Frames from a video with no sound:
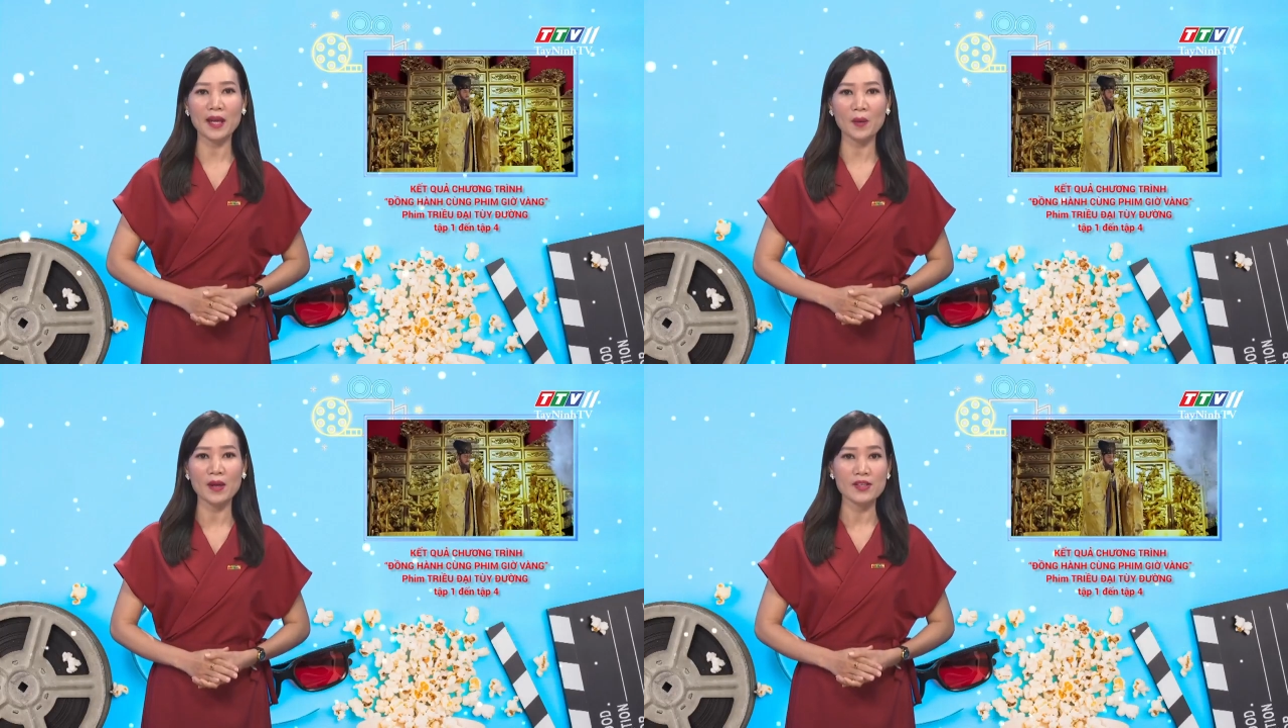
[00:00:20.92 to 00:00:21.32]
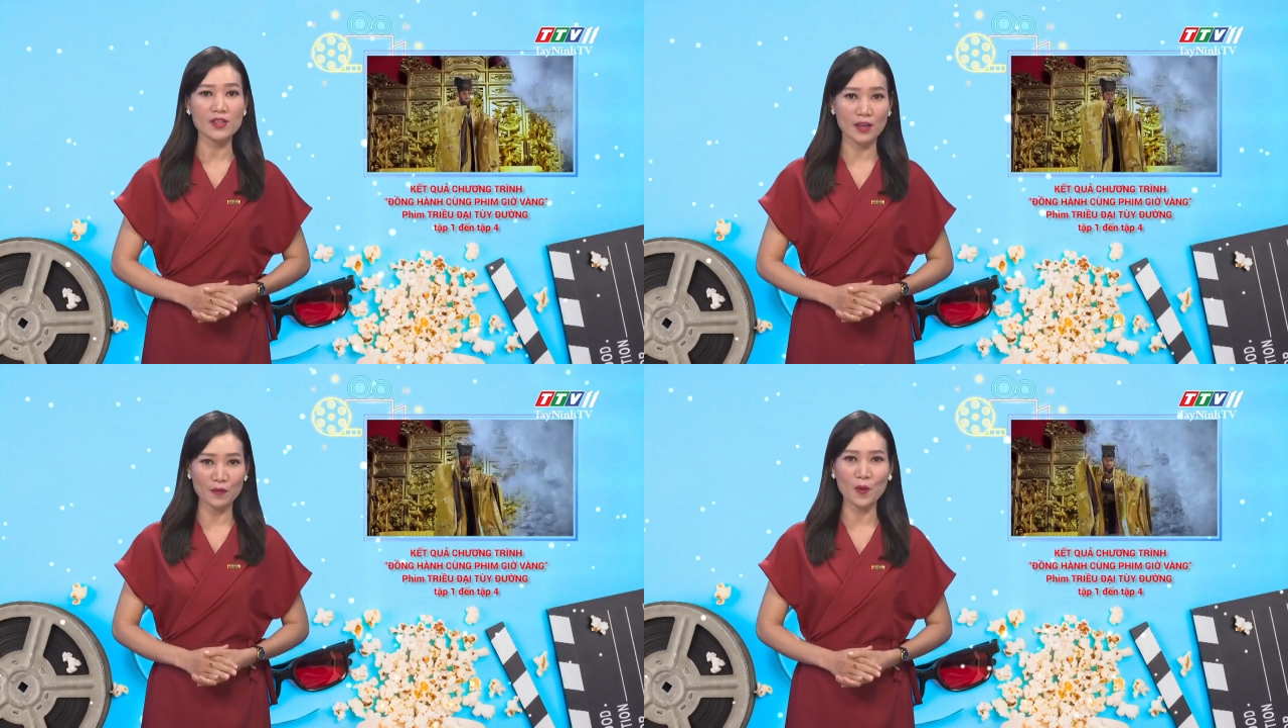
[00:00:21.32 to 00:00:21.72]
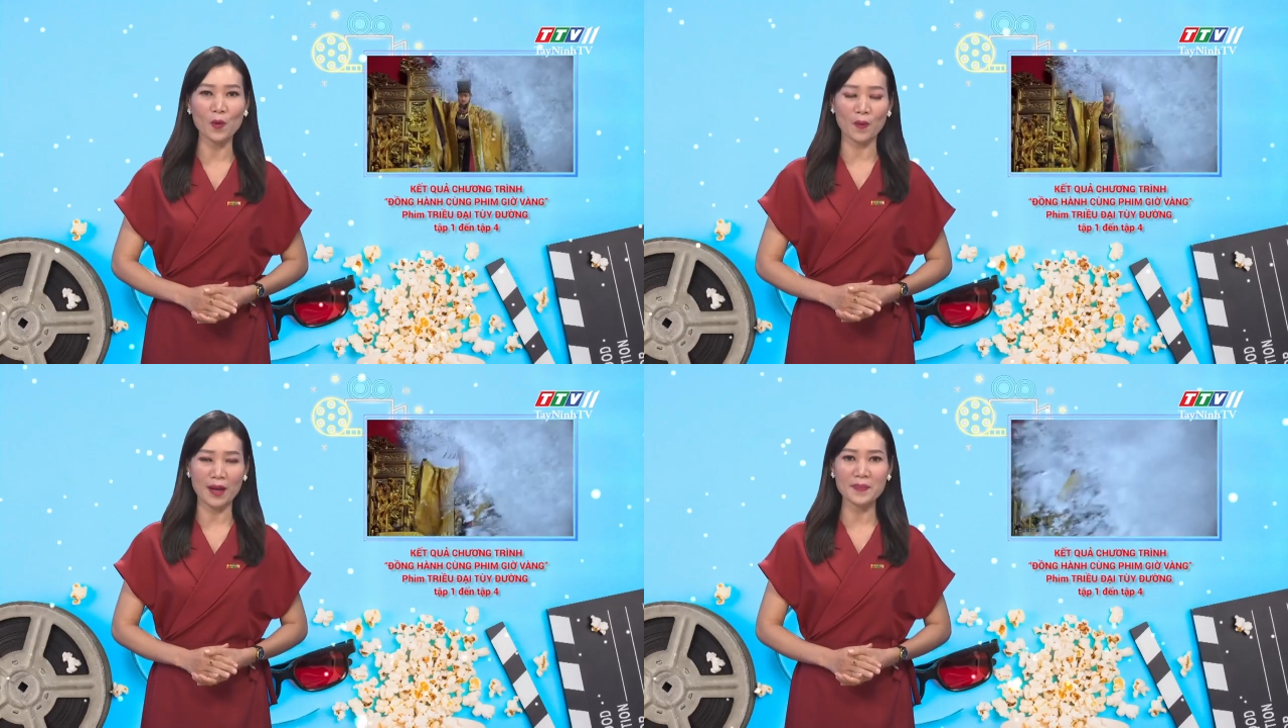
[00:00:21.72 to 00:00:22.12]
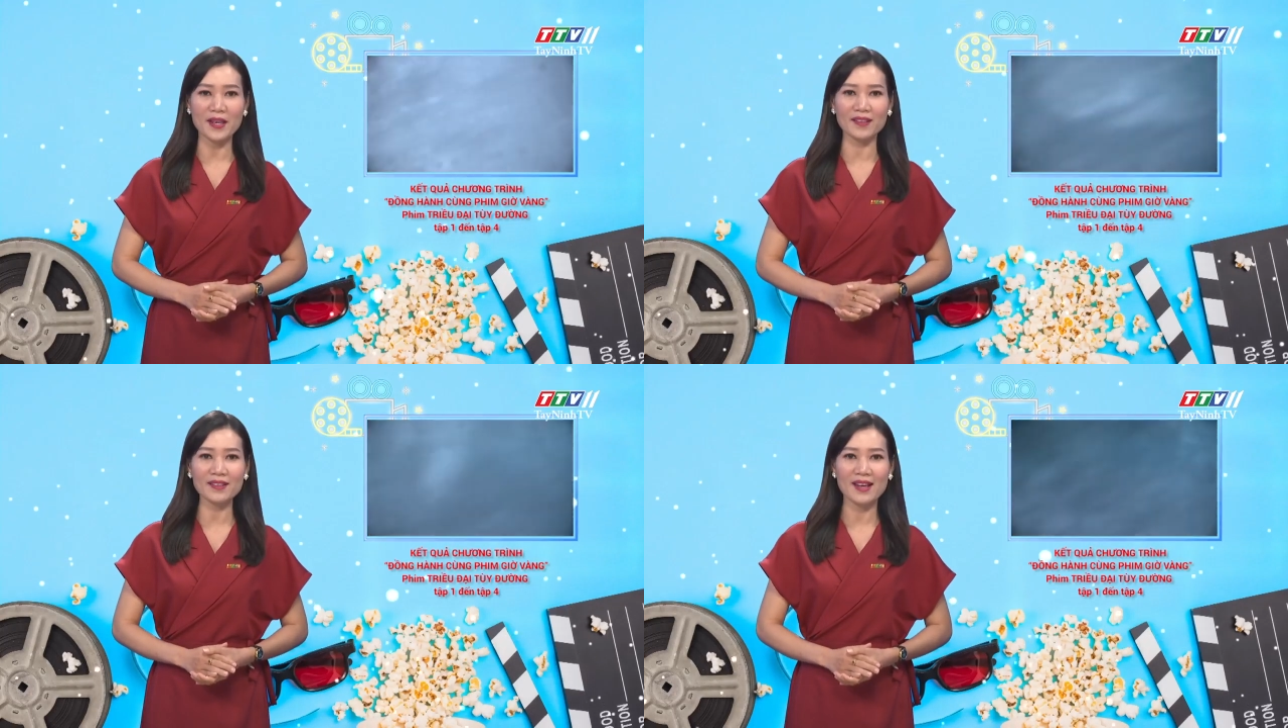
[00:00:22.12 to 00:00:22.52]
theo sẽ vô cùng hấp
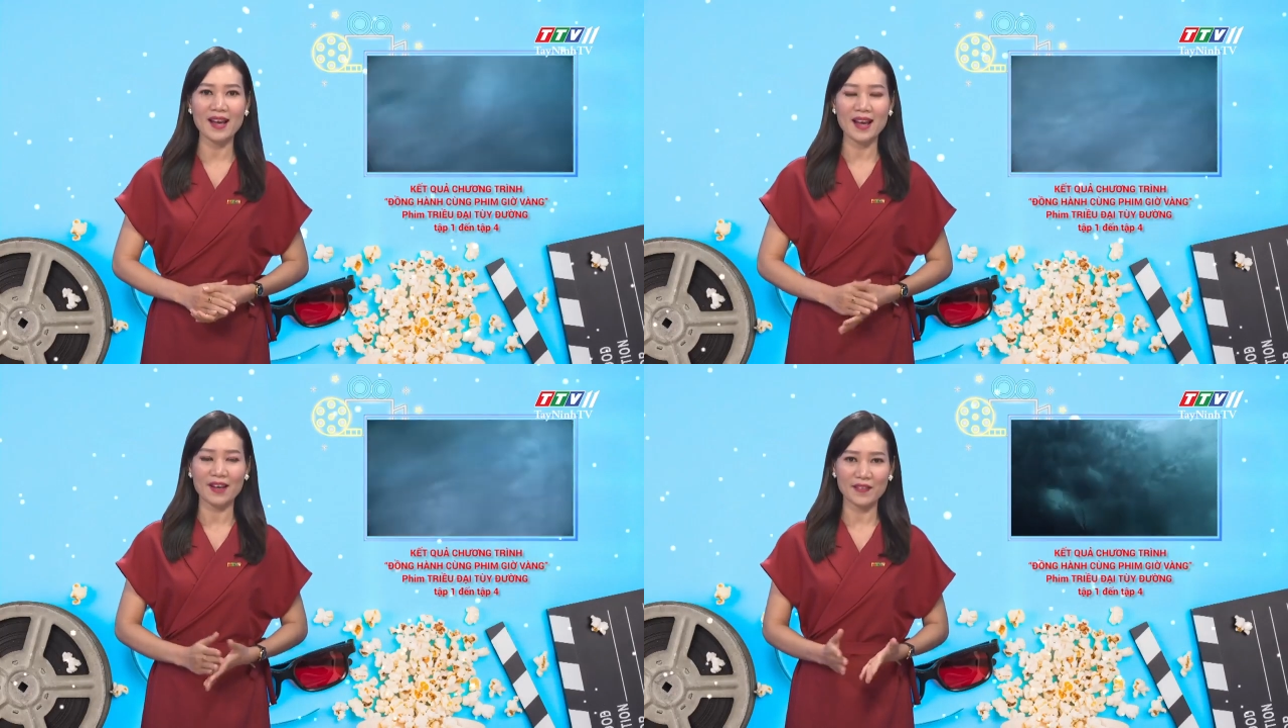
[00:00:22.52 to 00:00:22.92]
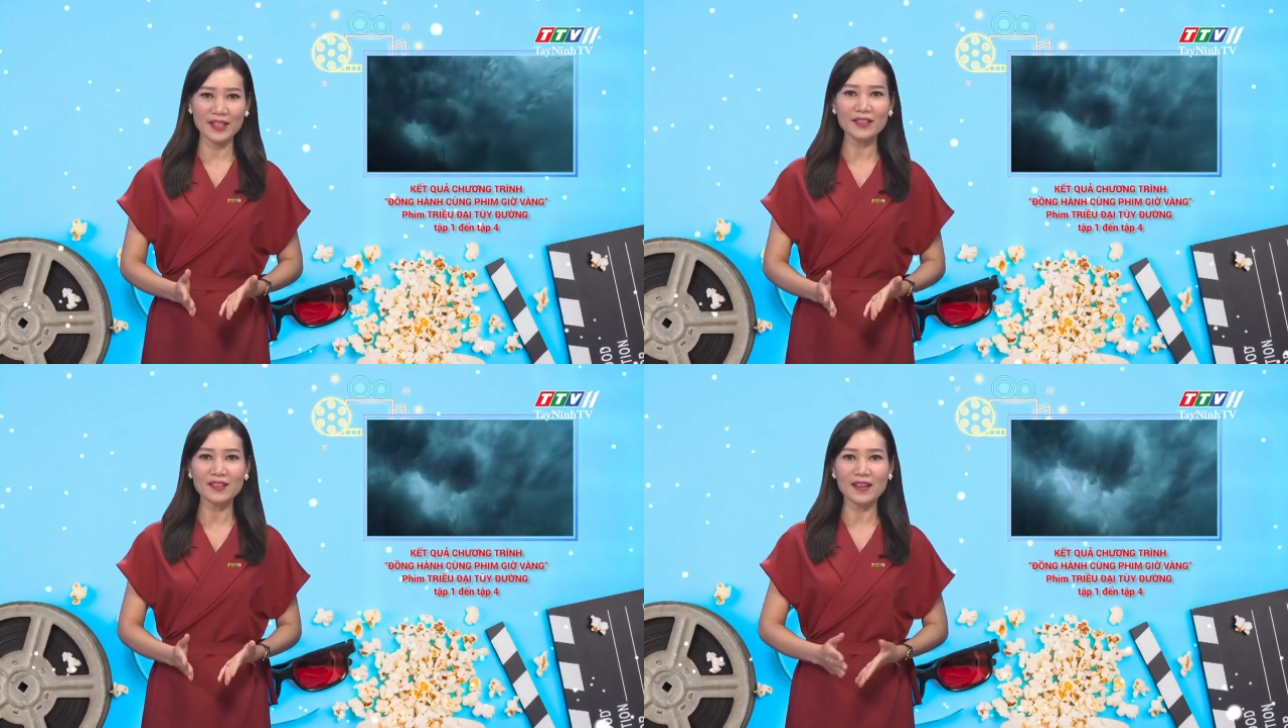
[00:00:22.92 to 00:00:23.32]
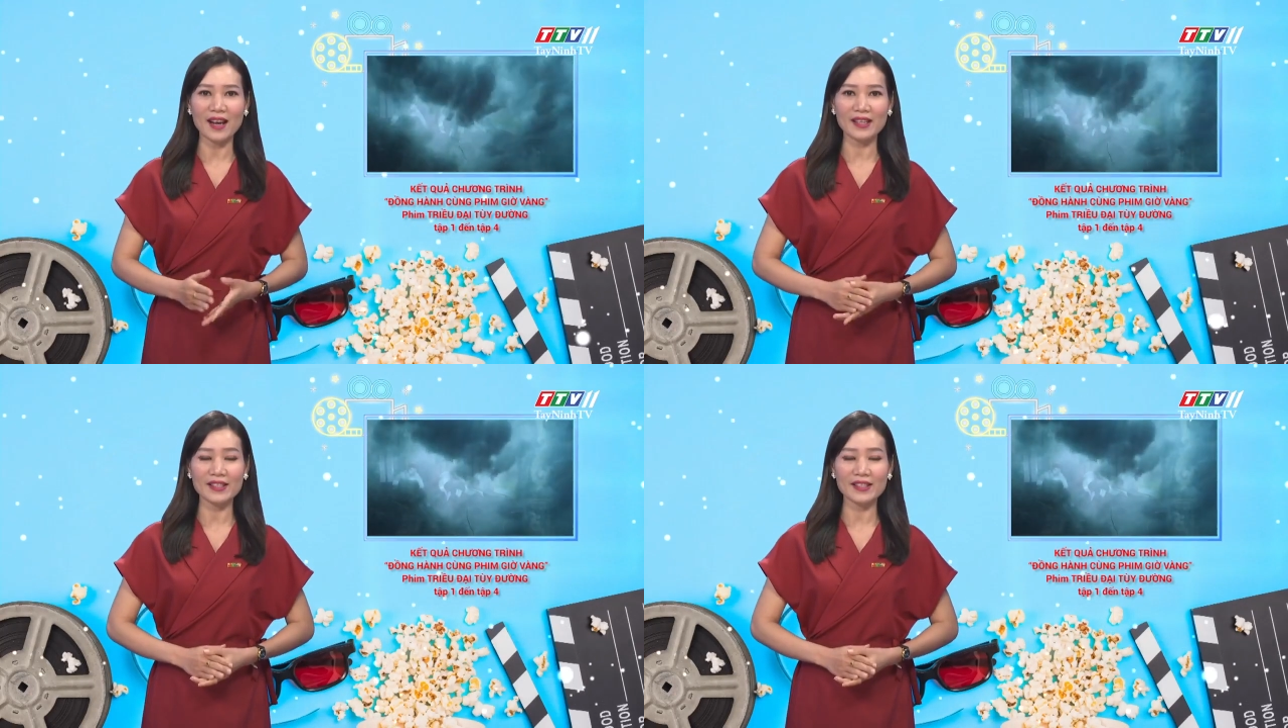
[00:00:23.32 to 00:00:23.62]
dẫn. Và như thường lệ,